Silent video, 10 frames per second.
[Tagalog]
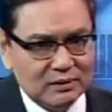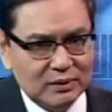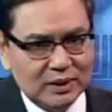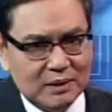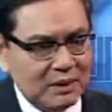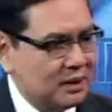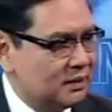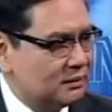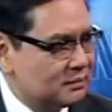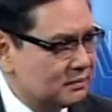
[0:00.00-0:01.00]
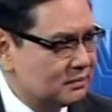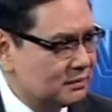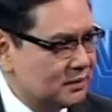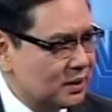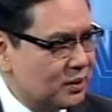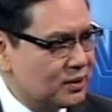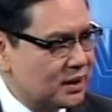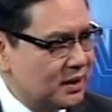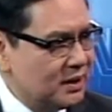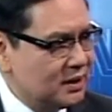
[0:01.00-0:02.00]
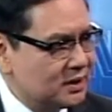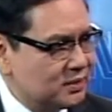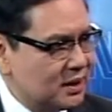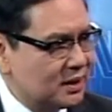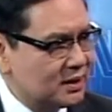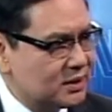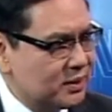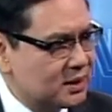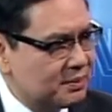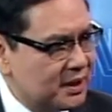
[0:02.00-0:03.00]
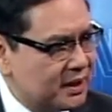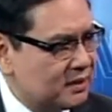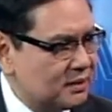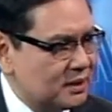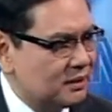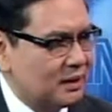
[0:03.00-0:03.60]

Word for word: Will they make their own side deals with the others to expedite what?